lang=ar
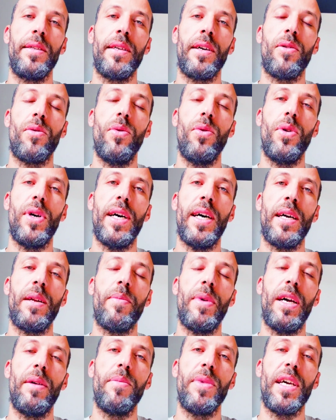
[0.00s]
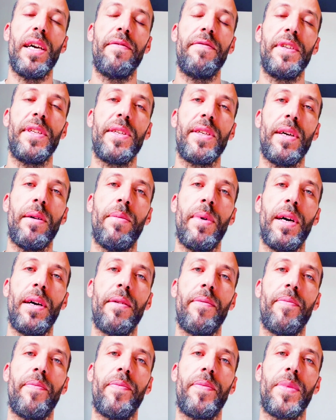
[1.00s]
تقول 400 في
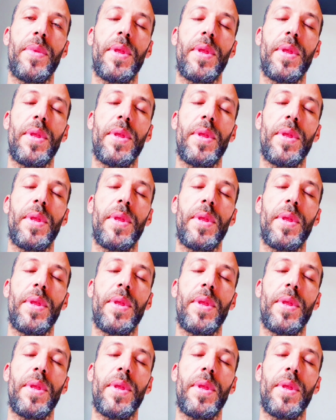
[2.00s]
الصباح